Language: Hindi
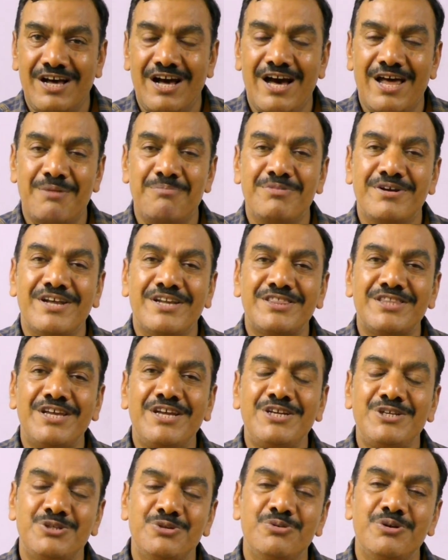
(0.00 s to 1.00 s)
आरंभ करते
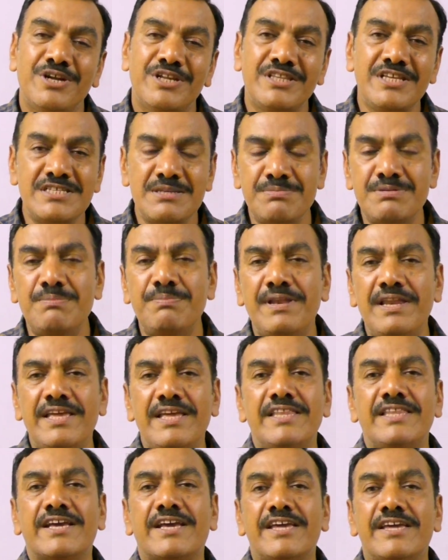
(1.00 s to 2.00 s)
हैं शुरू करते हैं सबसे पहले
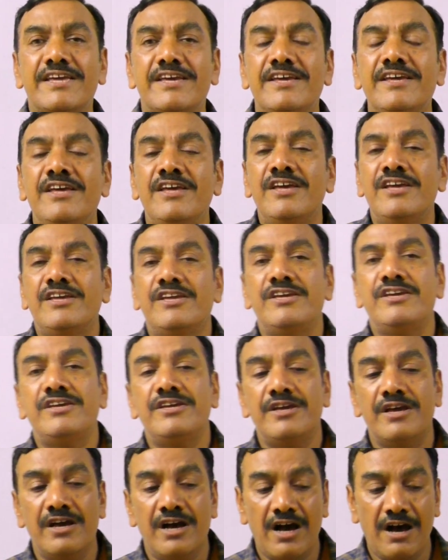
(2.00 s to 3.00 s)
ये देखेंगे कि
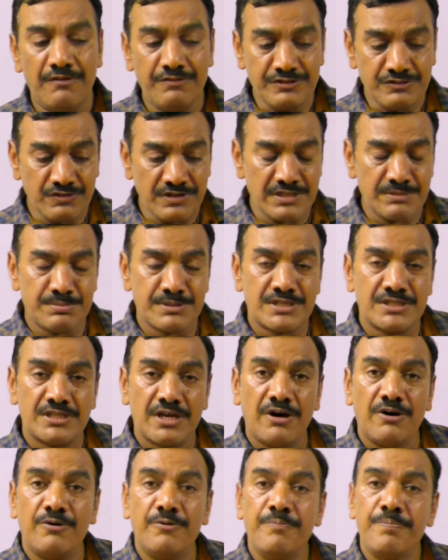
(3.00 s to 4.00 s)
अविश्वास
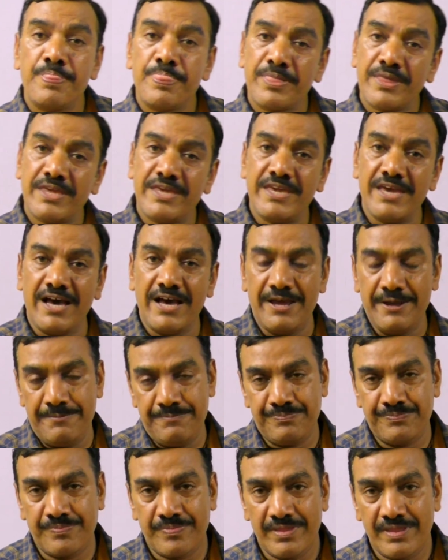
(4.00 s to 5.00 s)
प्रस्ताव क्या है
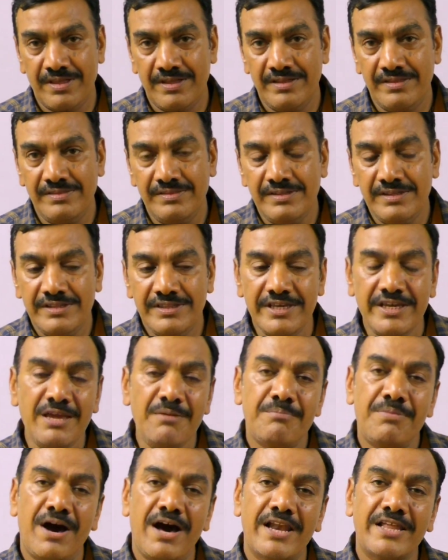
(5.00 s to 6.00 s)
देखिए
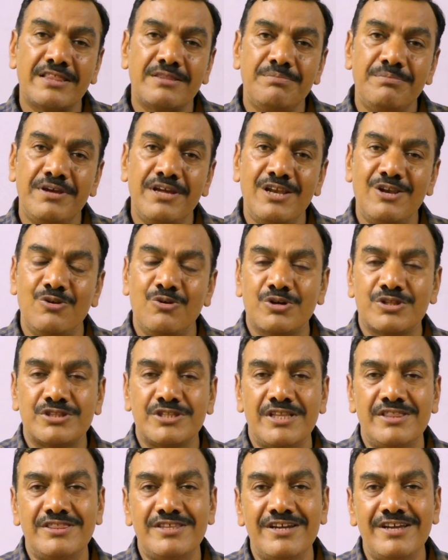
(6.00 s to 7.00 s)
भारत में
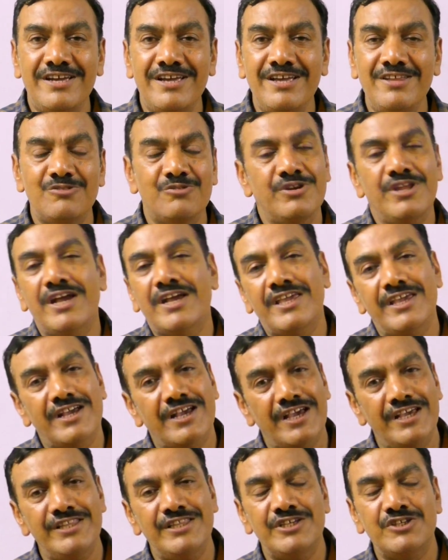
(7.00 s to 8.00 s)
लोकतंत्र है दुनिया के
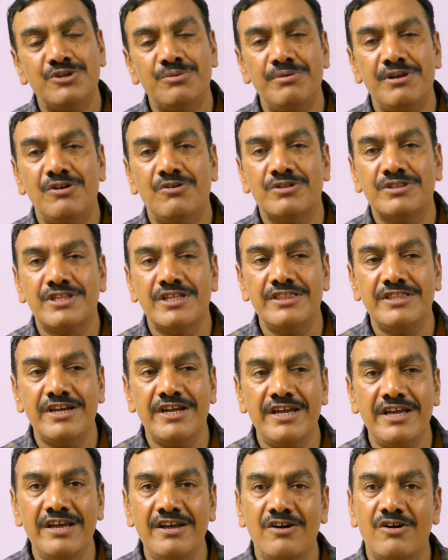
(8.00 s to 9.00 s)
कई देशों में लोकतंत्र
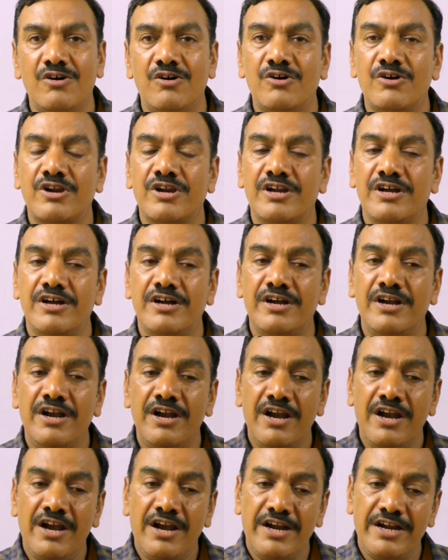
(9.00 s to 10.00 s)
है और
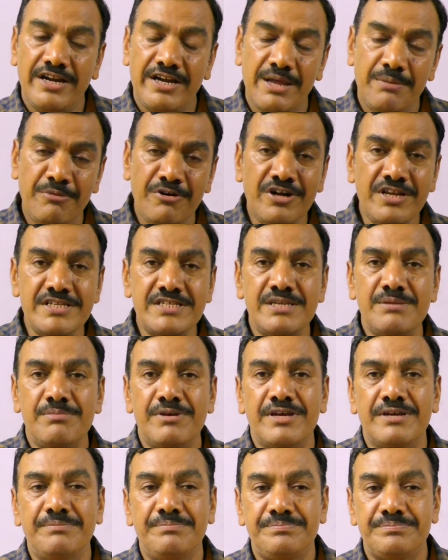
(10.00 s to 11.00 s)
डेमोक्रेसी में